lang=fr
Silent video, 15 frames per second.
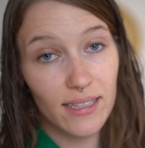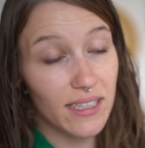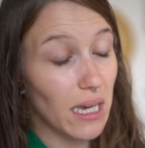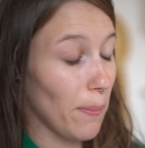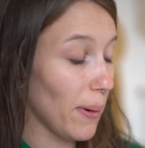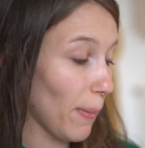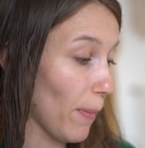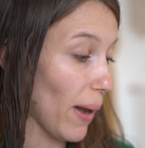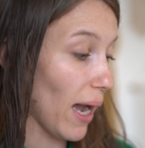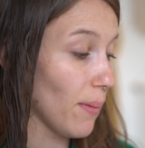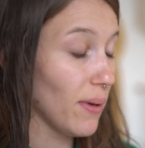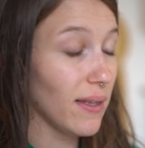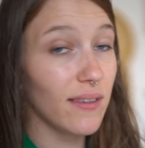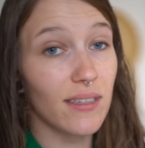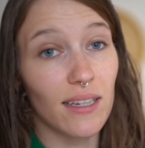Ils disent qu'il n'y a pas de
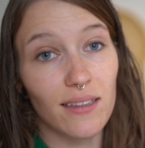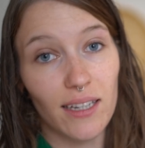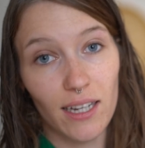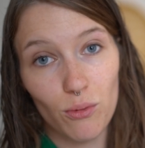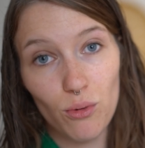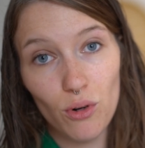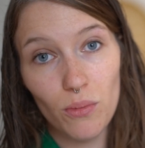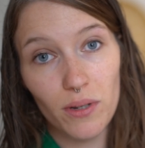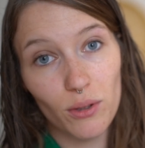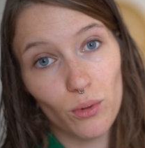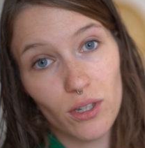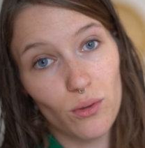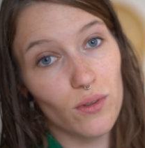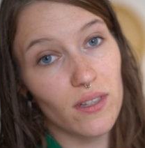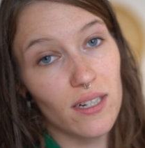parabènes, ce qui est très cool, mais
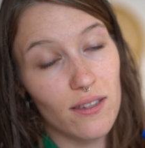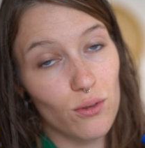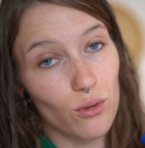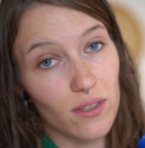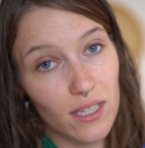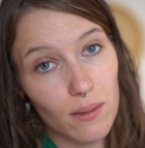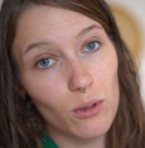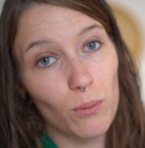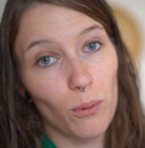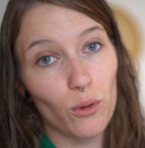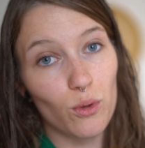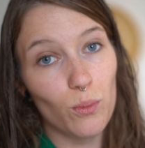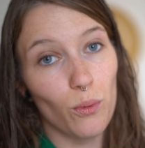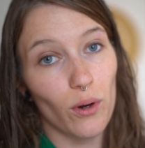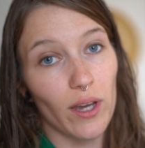donc ils utilisent ce type de
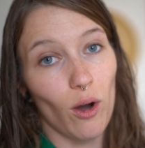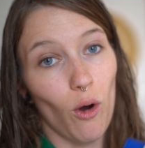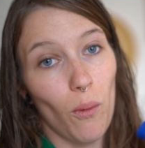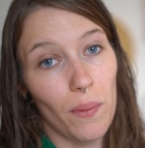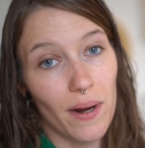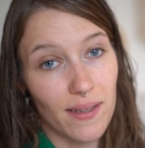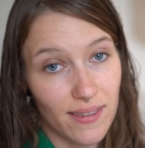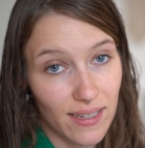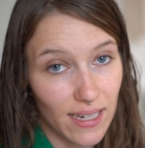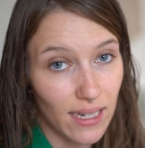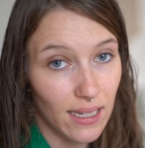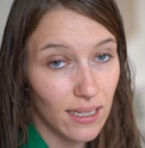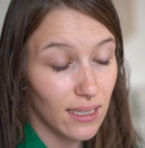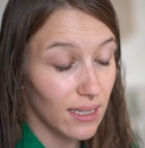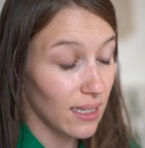produit pour les
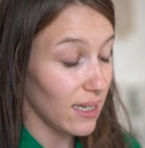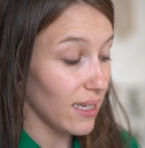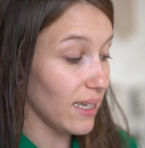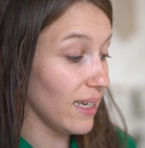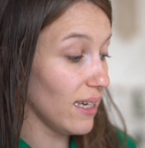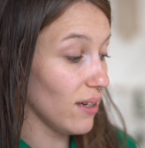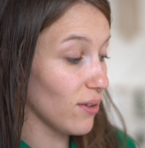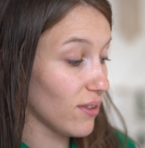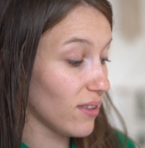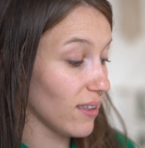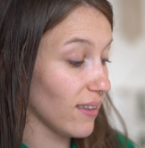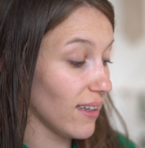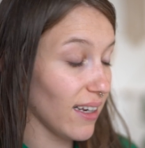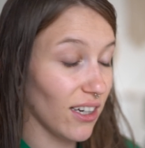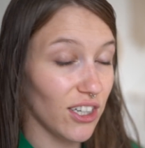remplacer. Et euh,
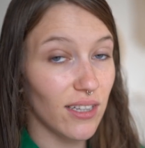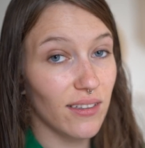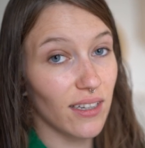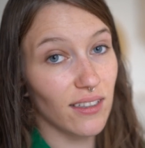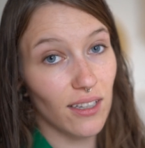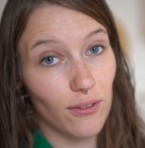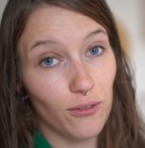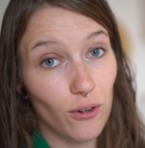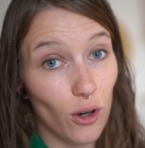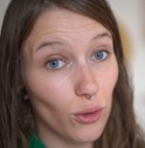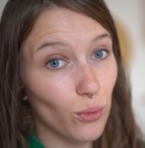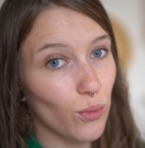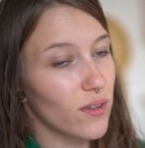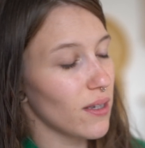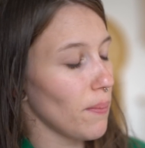c'est un allergène très très
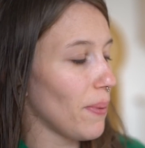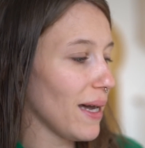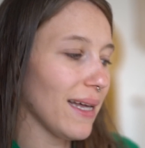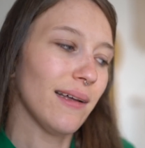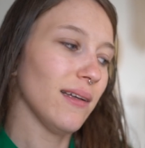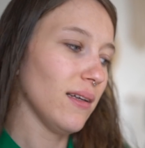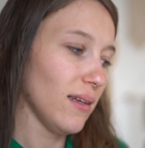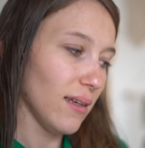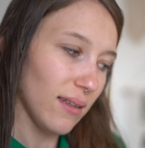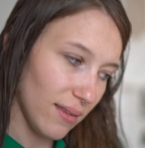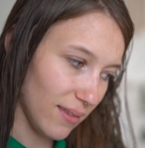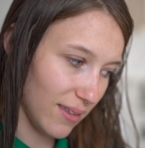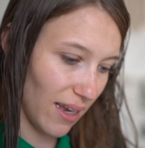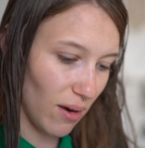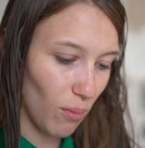fort, donc c'est pas
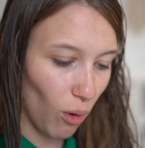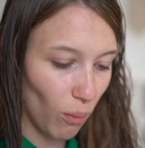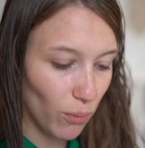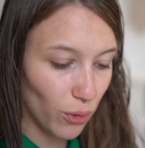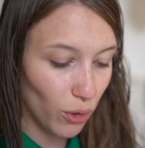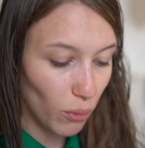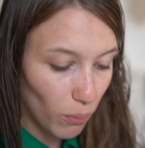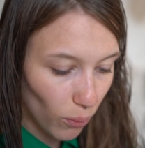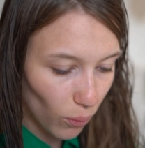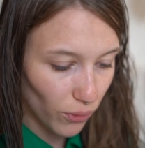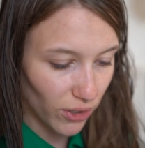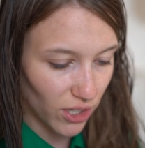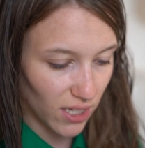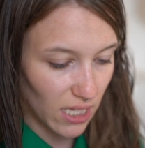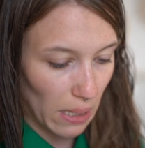tellement mieux.
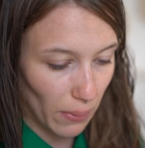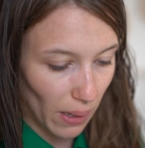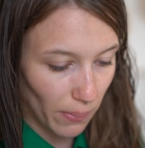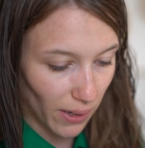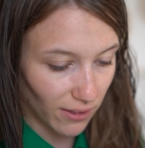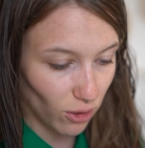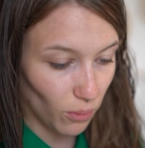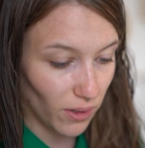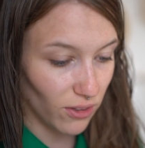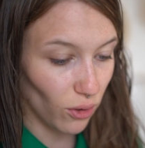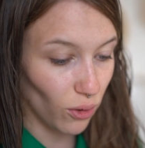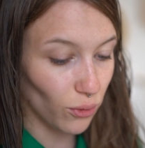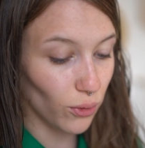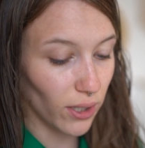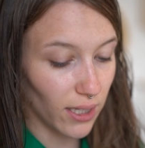Bon, déjà, c'est pas un
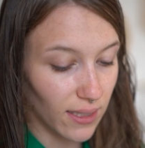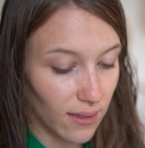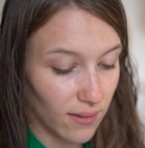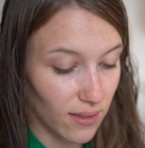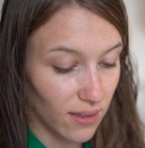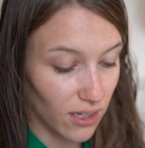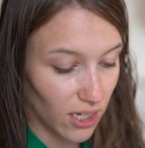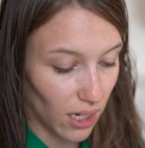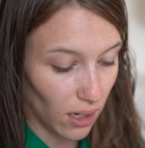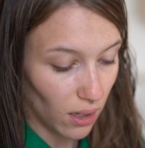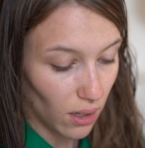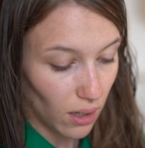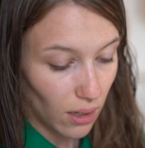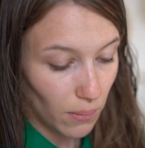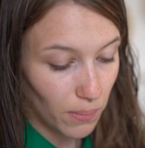perturbateur endocrinien, c'est déjà
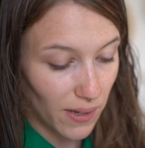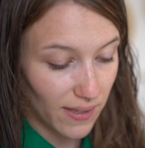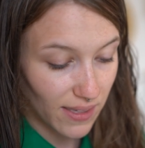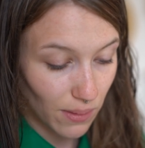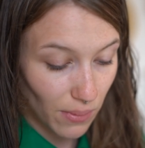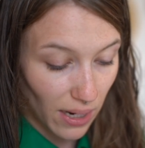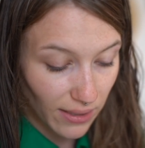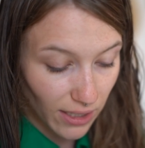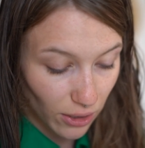pas si mal.